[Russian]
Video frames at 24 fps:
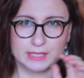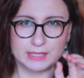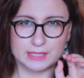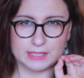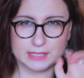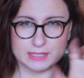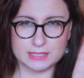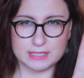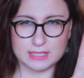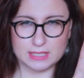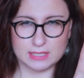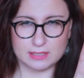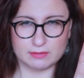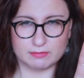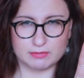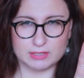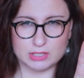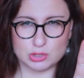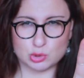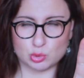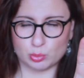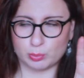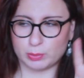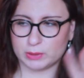и сильно
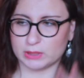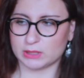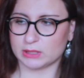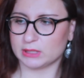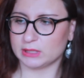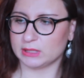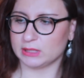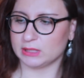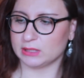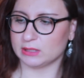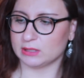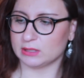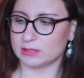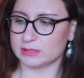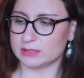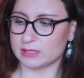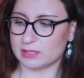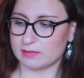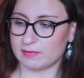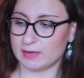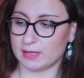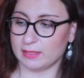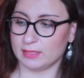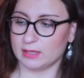выступленные
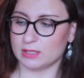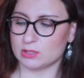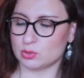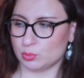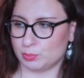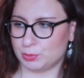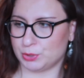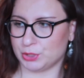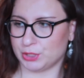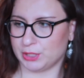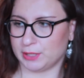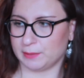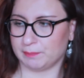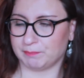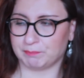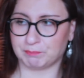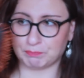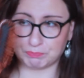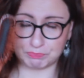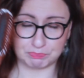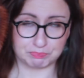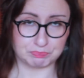деревянные зубчики.